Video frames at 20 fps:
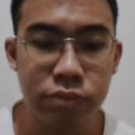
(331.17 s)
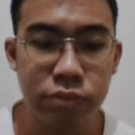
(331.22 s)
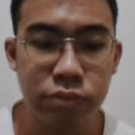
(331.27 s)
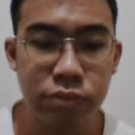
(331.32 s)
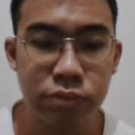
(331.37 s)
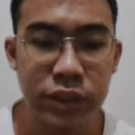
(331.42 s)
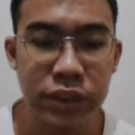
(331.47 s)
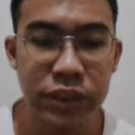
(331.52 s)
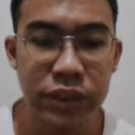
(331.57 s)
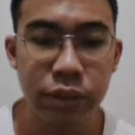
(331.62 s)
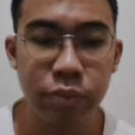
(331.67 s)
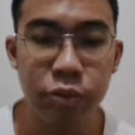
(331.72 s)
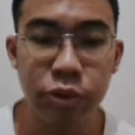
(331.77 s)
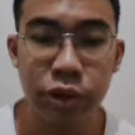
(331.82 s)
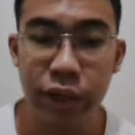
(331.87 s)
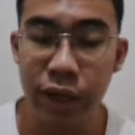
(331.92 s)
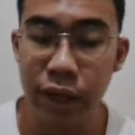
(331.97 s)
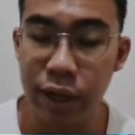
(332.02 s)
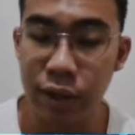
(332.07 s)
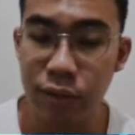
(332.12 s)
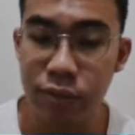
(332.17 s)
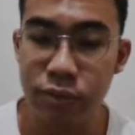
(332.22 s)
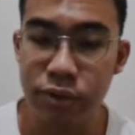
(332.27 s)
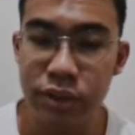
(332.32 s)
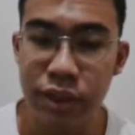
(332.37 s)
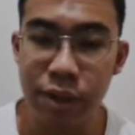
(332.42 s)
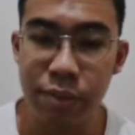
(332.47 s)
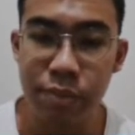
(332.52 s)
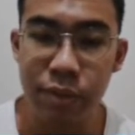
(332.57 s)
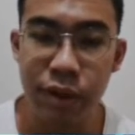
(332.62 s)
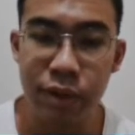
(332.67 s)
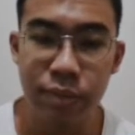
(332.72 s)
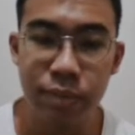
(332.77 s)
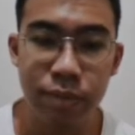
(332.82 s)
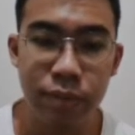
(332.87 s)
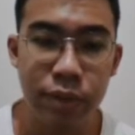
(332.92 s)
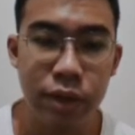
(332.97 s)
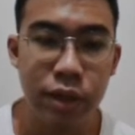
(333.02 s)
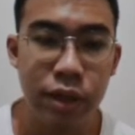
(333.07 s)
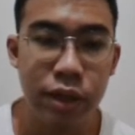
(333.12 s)
1300 nambah
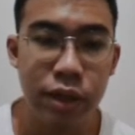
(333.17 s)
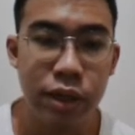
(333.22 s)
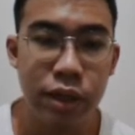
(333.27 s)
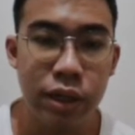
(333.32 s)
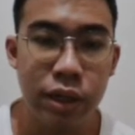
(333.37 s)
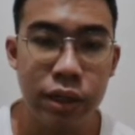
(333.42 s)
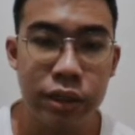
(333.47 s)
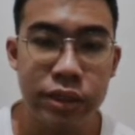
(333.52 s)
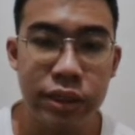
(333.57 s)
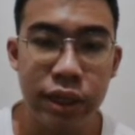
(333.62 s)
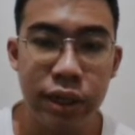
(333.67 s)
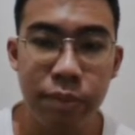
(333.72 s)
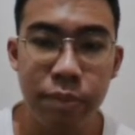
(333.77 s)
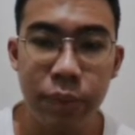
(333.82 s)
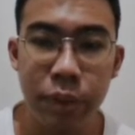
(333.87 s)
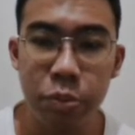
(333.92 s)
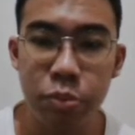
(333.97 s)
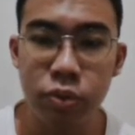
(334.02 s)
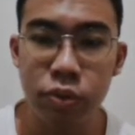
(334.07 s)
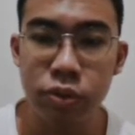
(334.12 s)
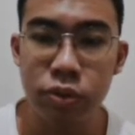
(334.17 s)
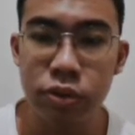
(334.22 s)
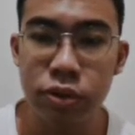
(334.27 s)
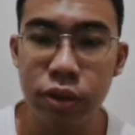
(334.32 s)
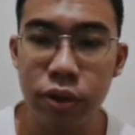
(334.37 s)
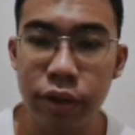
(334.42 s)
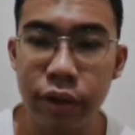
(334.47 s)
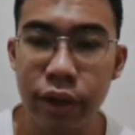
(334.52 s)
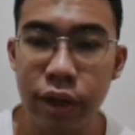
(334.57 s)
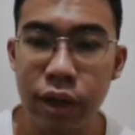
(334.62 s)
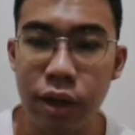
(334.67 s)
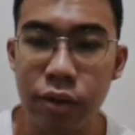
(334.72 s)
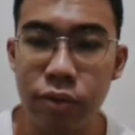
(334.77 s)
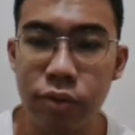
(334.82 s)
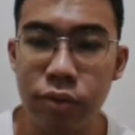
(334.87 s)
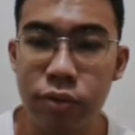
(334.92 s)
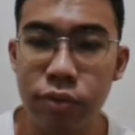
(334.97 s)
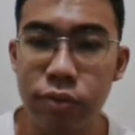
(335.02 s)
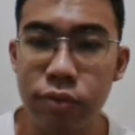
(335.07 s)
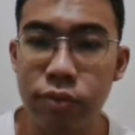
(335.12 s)
di sini ada 40 soalnya
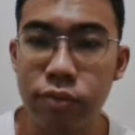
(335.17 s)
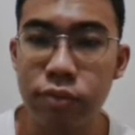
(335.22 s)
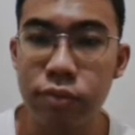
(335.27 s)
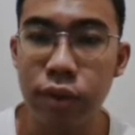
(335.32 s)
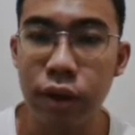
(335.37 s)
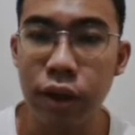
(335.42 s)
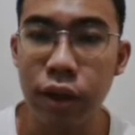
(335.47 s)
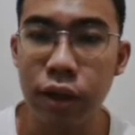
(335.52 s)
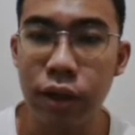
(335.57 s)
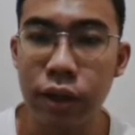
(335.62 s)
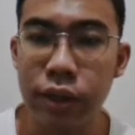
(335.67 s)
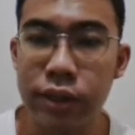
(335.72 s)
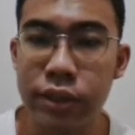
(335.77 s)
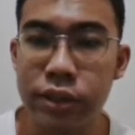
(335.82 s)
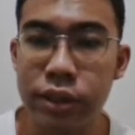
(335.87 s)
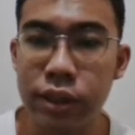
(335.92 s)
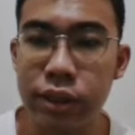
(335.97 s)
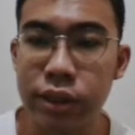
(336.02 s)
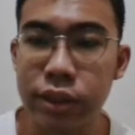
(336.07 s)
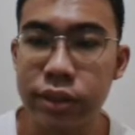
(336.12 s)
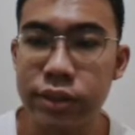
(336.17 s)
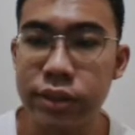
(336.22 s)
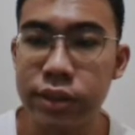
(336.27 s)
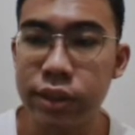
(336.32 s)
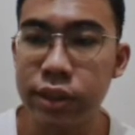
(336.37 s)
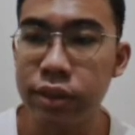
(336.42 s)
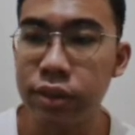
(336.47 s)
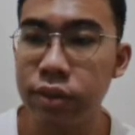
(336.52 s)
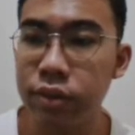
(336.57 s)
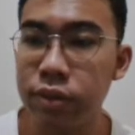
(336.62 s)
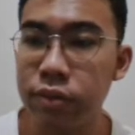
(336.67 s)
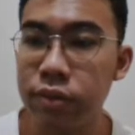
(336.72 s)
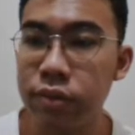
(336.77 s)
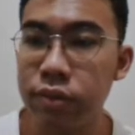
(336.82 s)
aku bakal incer di situ